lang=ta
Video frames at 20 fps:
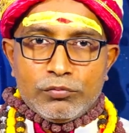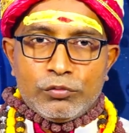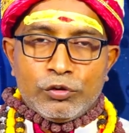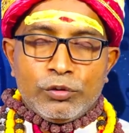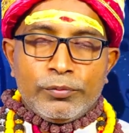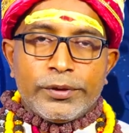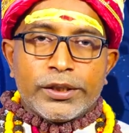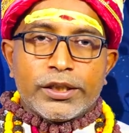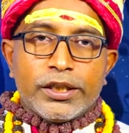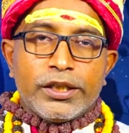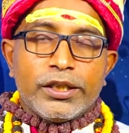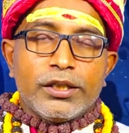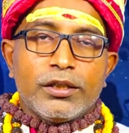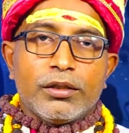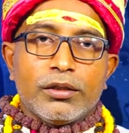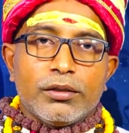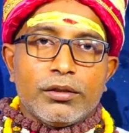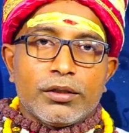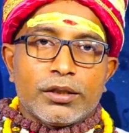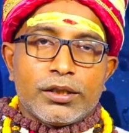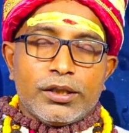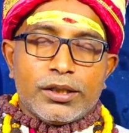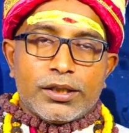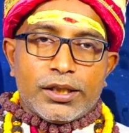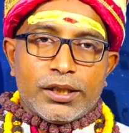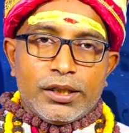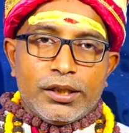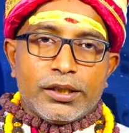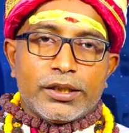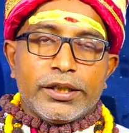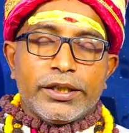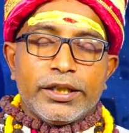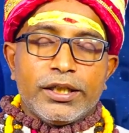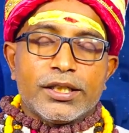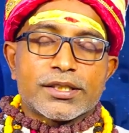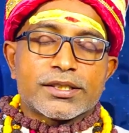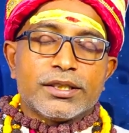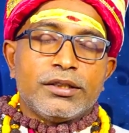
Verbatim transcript: பூமிக்கு அடியில் அதாவது கடலுக்கு அடியில்